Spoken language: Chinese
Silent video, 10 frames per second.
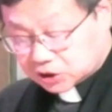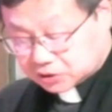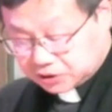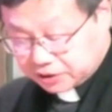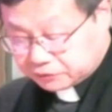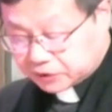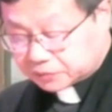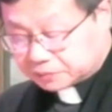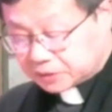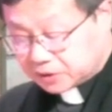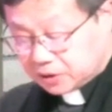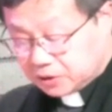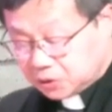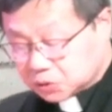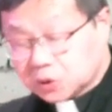巅峰，
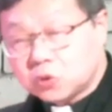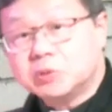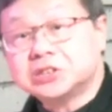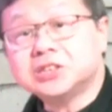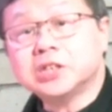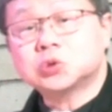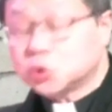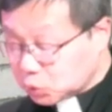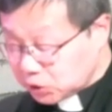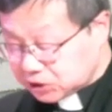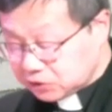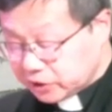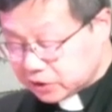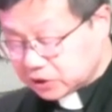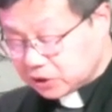所以我们今天所读的经
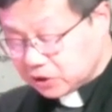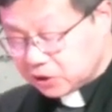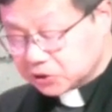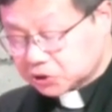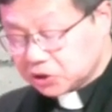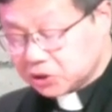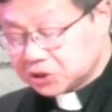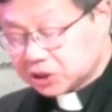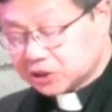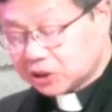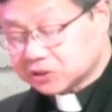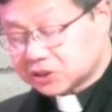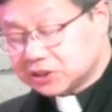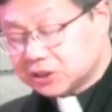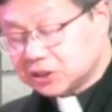文二十六节到
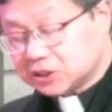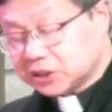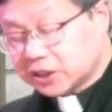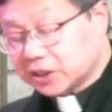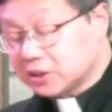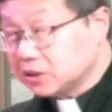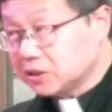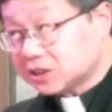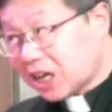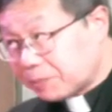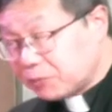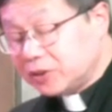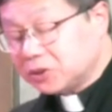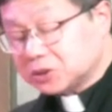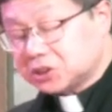三十一节，大部
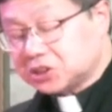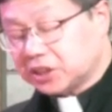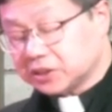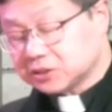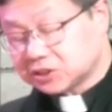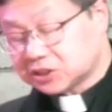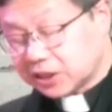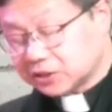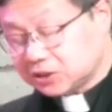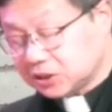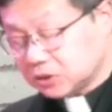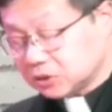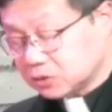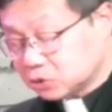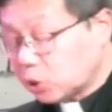分都是写上帝
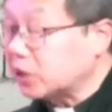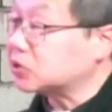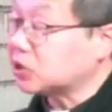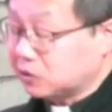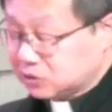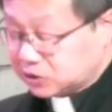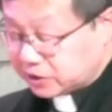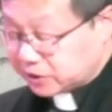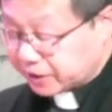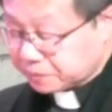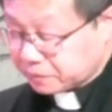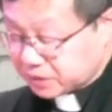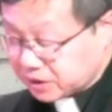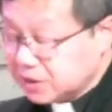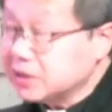创造人类，
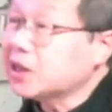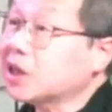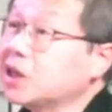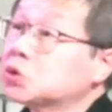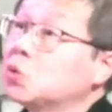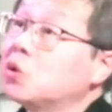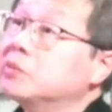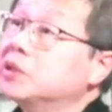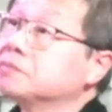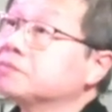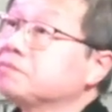他告诉我们。